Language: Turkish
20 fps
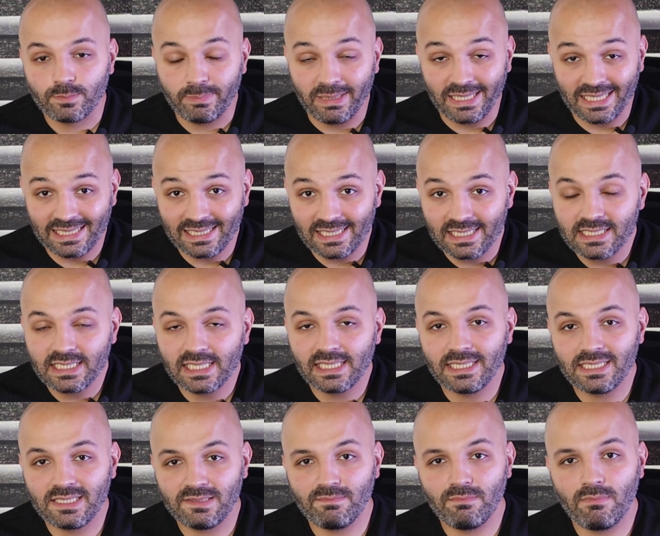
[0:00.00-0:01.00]

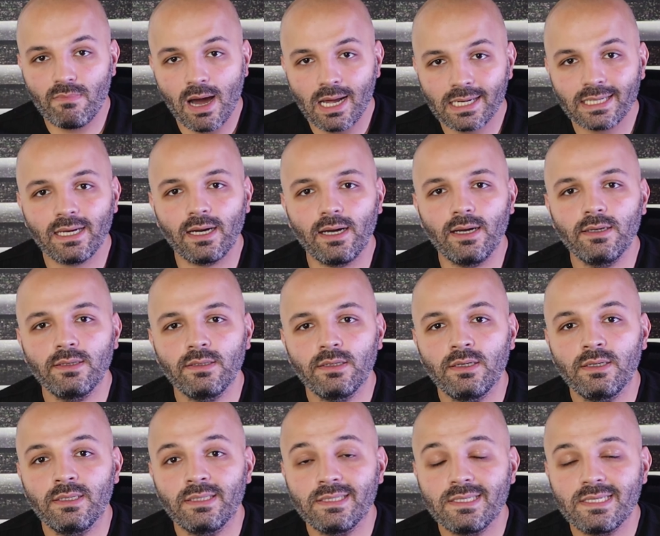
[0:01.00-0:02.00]
belirleyeceğiniz marka
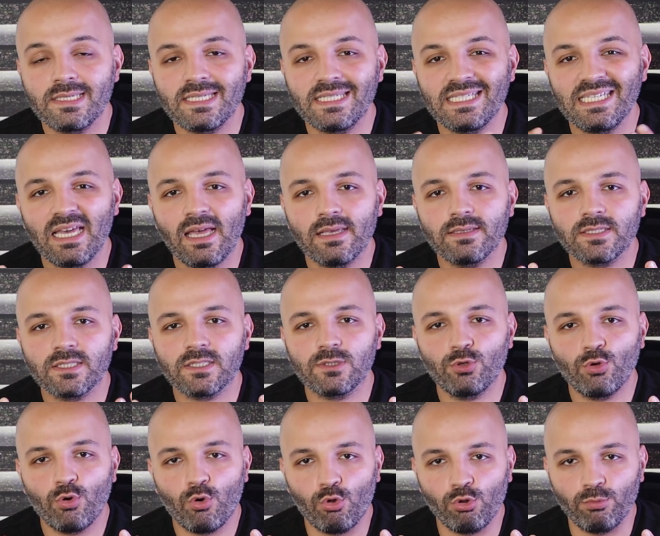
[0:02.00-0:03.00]
sizi
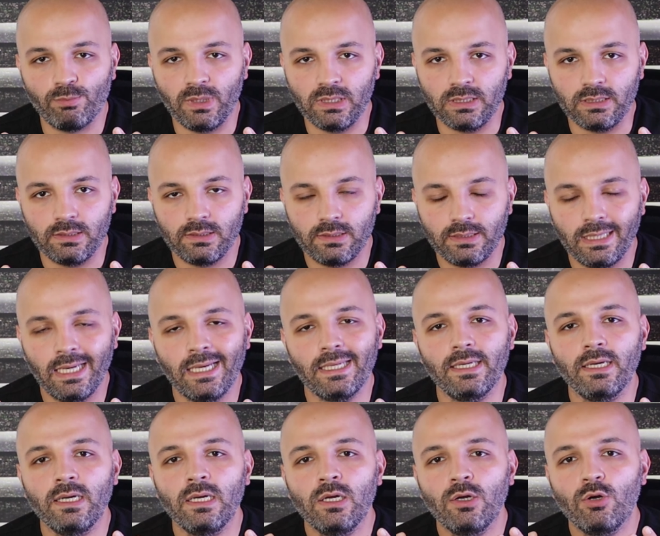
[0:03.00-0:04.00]
yansıtıyor olmalı.
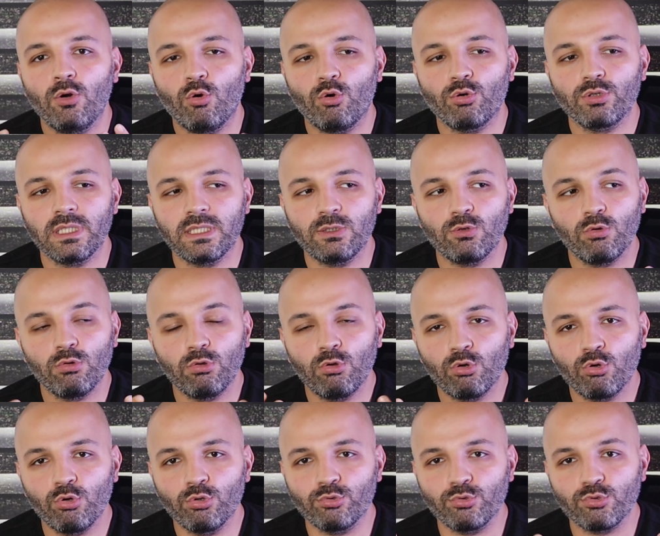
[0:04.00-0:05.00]
Yani oradaki o
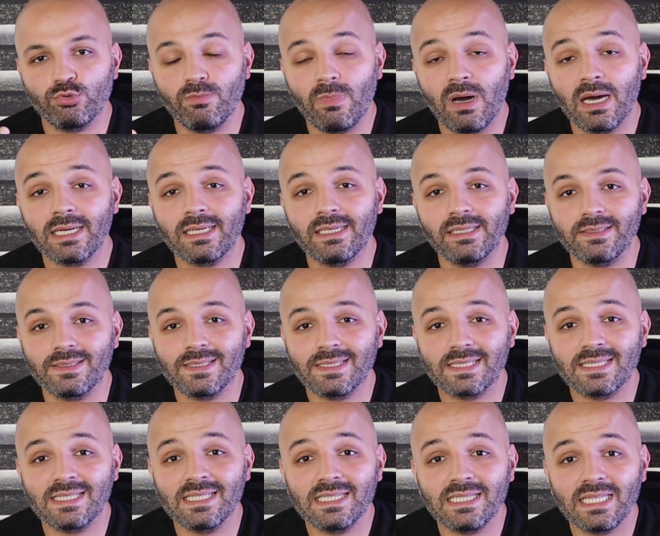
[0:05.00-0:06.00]
logonuz, markanız
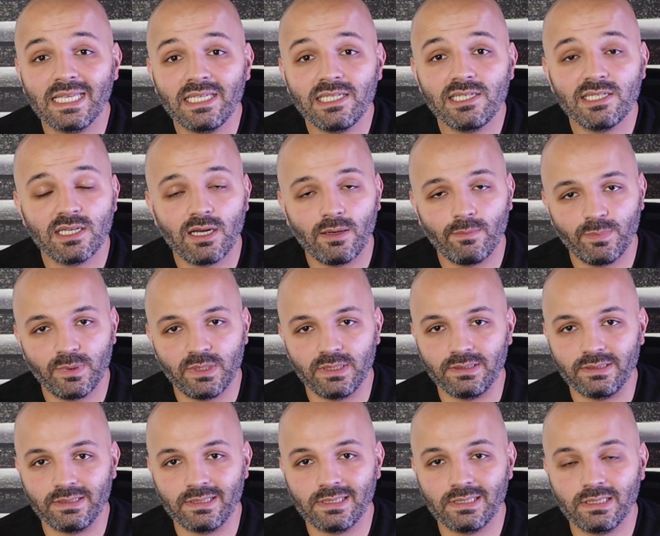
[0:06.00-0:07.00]
sizin ne iş
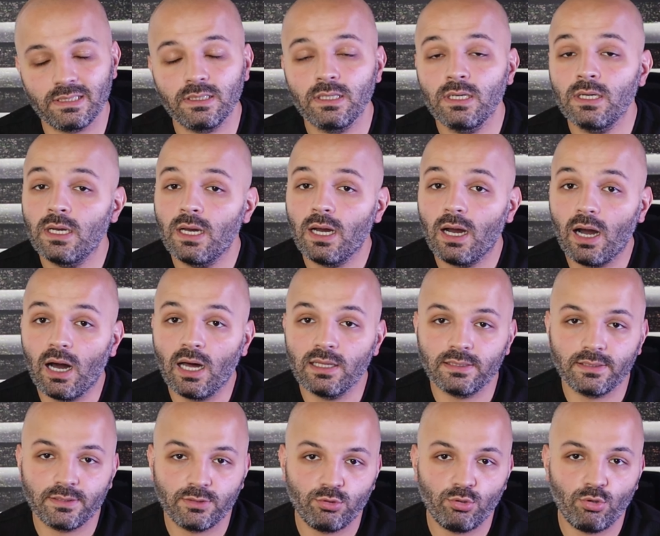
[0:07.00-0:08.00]
yaptığınızı
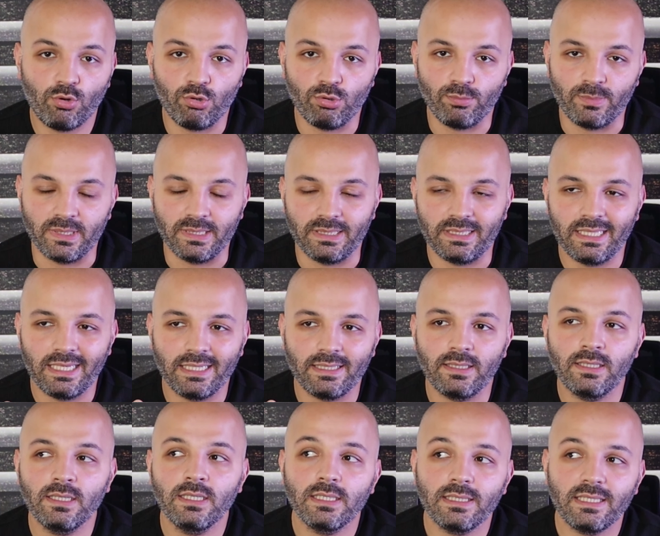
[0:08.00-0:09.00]
anlatıyor olmalı.
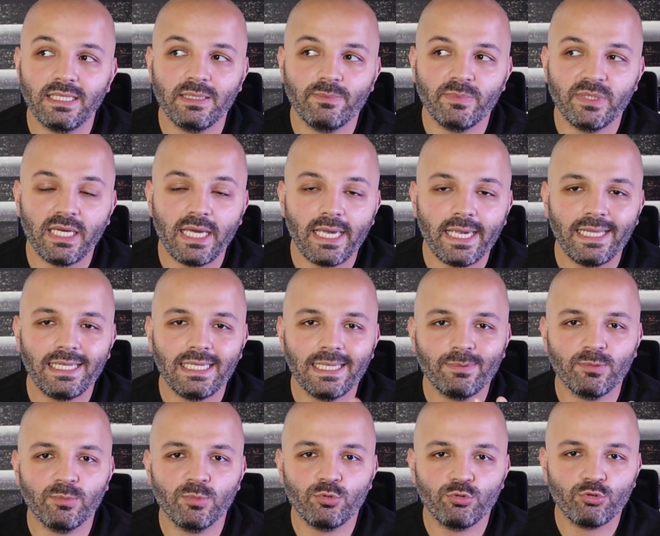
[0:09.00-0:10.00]
Yani diyelim ki el
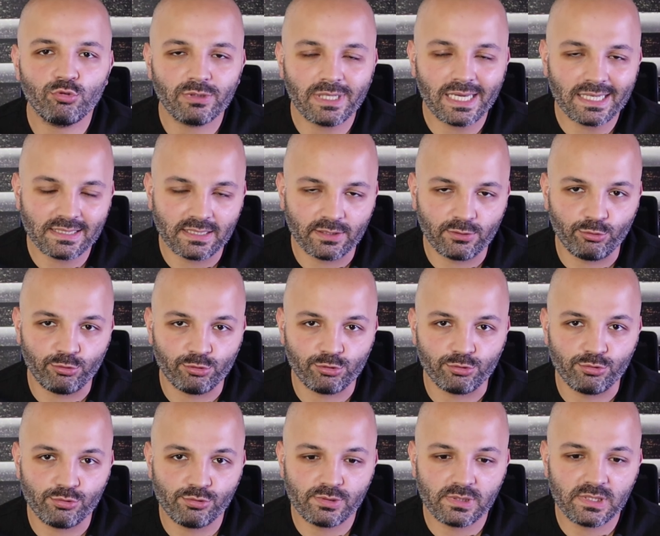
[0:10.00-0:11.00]
yapımı ürünler
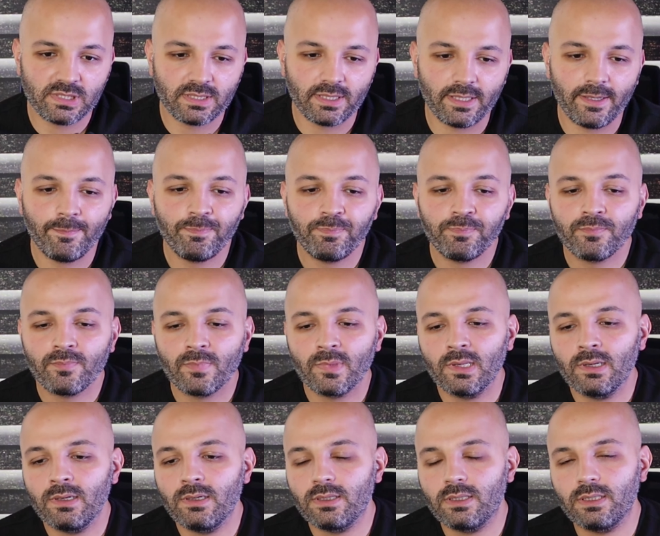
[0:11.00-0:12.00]
satıyorsunuz. İşte
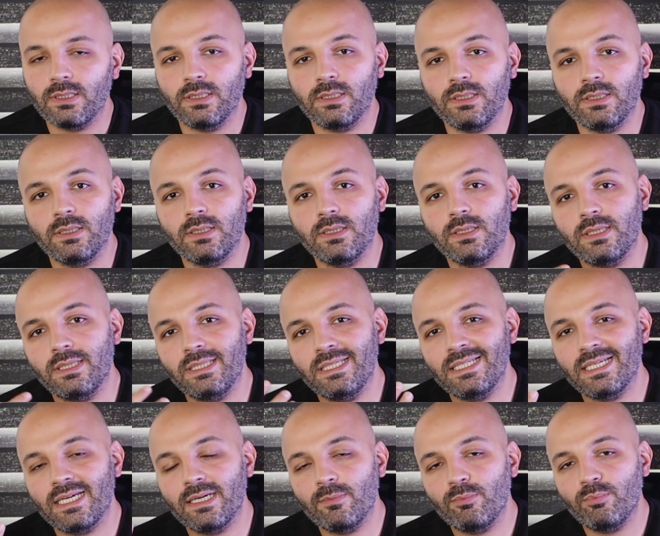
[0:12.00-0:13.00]
e,
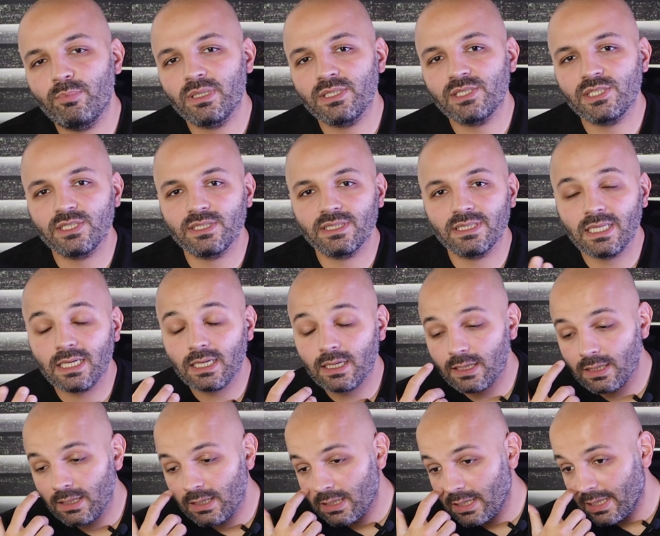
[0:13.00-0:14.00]
yine
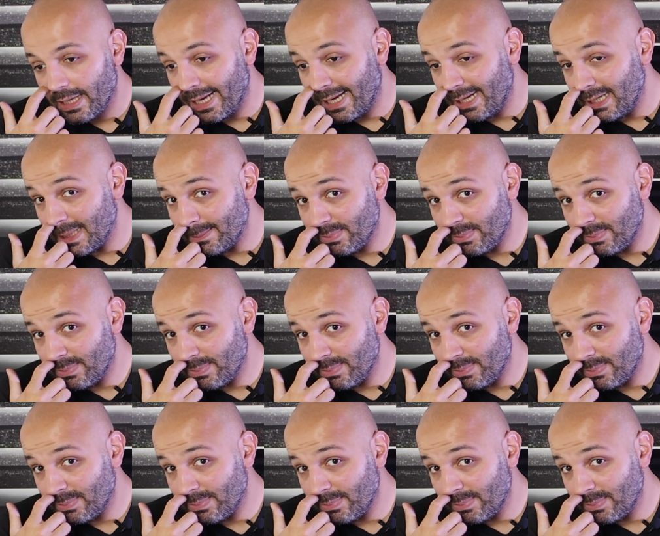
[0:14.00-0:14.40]
başında el